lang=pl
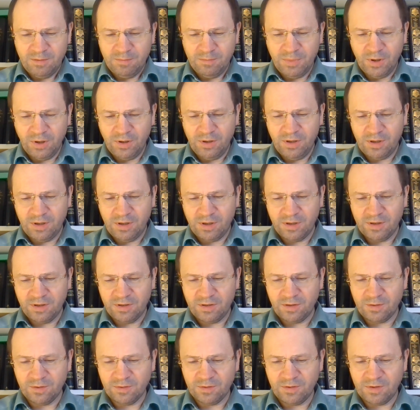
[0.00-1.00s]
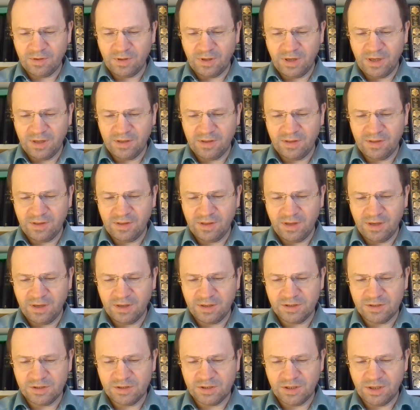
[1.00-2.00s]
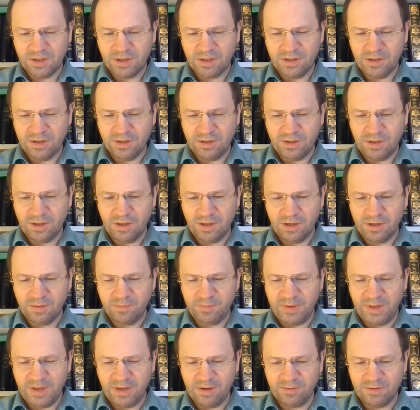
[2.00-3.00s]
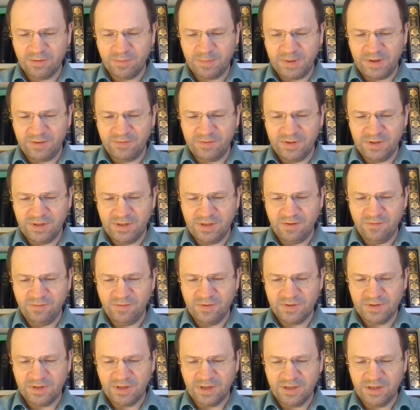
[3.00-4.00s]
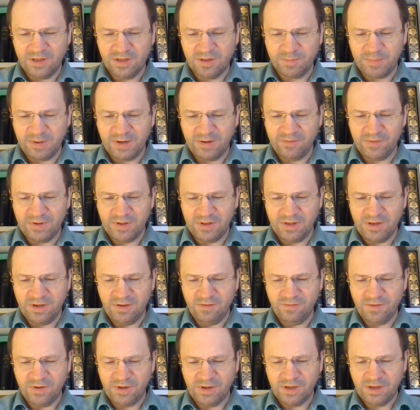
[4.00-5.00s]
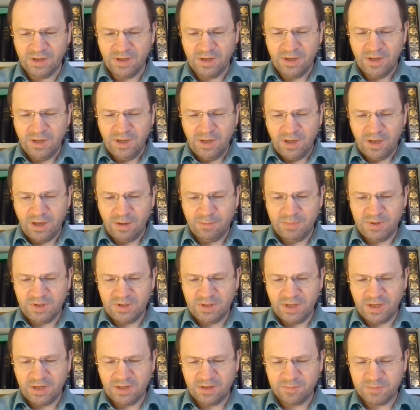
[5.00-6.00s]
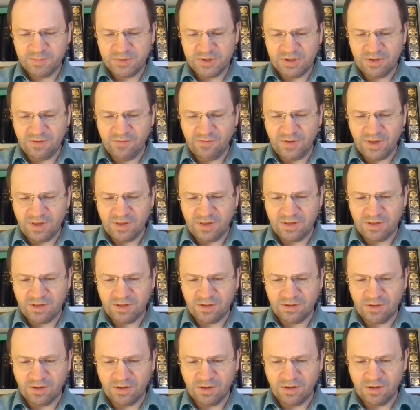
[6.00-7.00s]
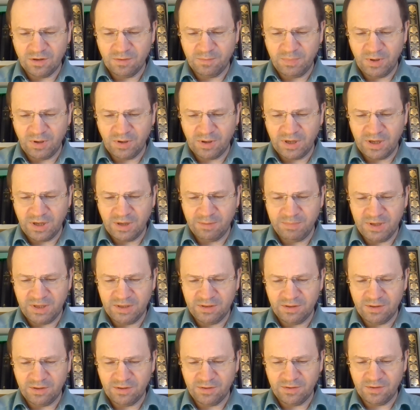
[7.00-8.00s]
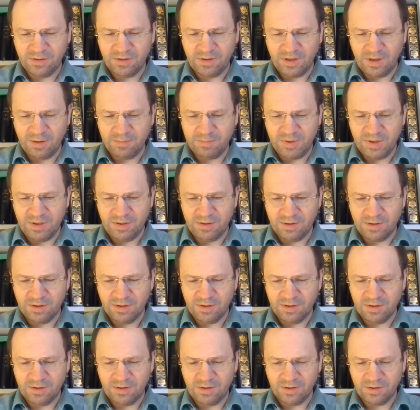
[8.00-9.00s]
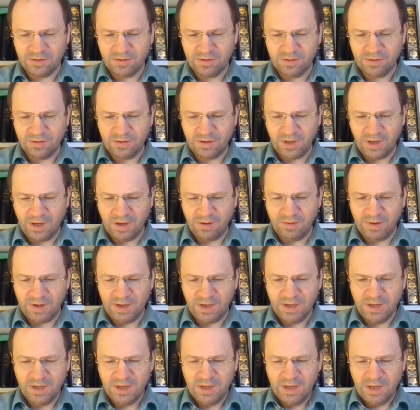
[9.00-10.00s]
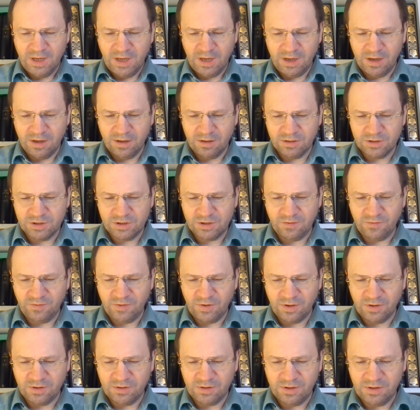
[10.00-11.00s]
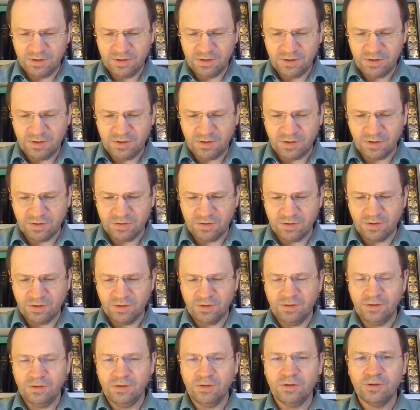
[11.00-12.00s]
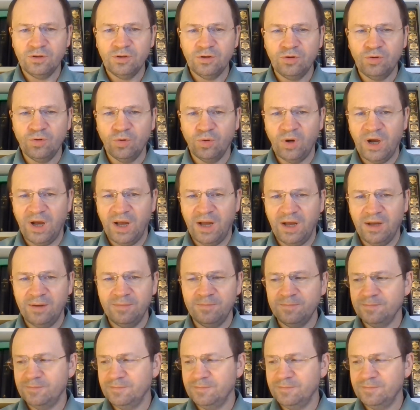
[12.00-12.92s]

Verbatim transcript: Bo i Chrystus raz za grzechy cierpiał, sprawiedliwy za niesprawiedliwych, aby nas przywieść do Boga, będąc zabity co do ciała, a ożywiony co do ducha.